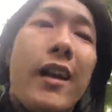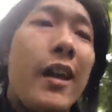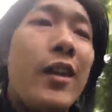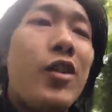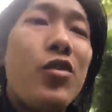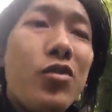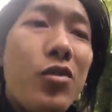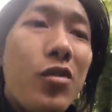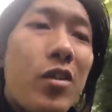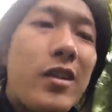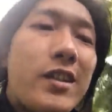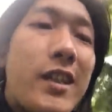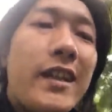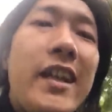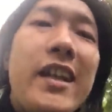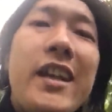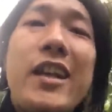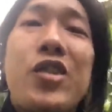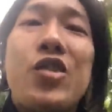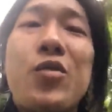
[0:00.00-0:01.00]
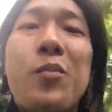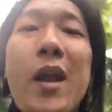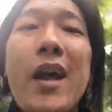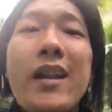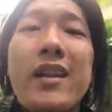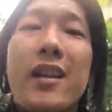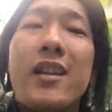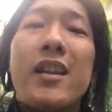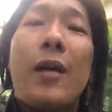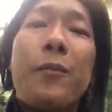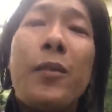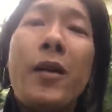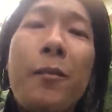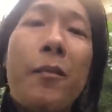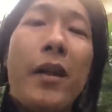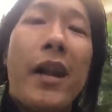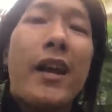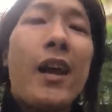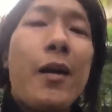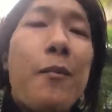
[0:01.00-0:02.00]
Itu sedikit jumlahnya tapi
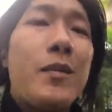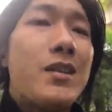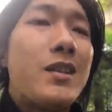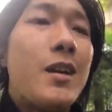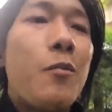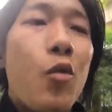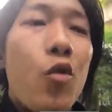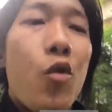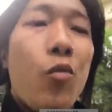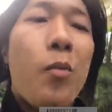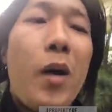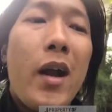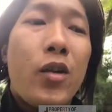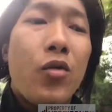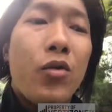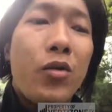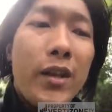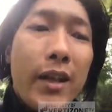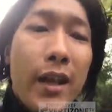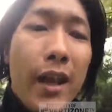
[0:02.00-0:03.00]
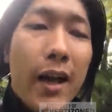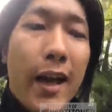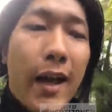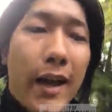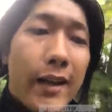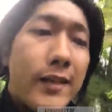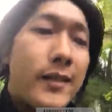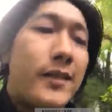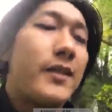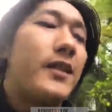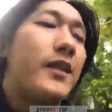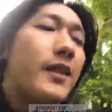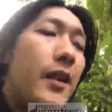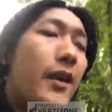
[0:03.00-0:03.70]
mereka bisa mengubah dunia, guys.